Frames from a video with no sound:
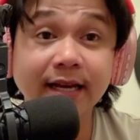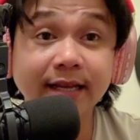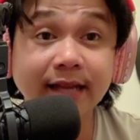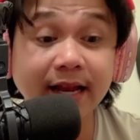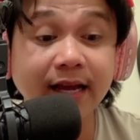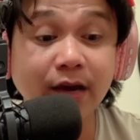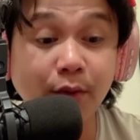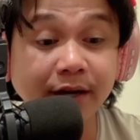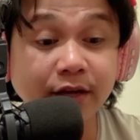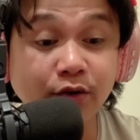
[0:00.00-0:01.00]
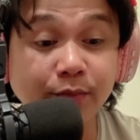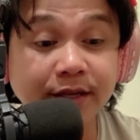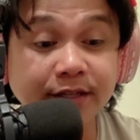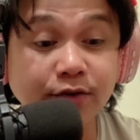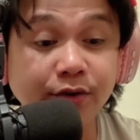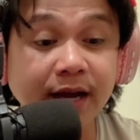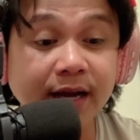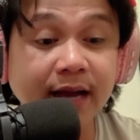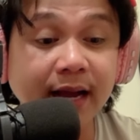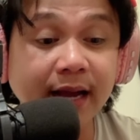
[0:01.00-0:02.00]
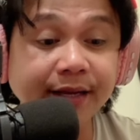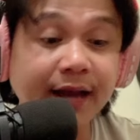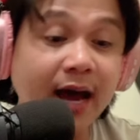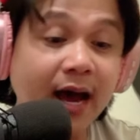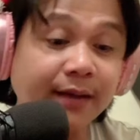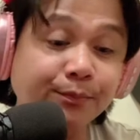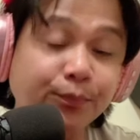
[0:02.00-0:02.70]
na nagawa ni Yorme na kagandahan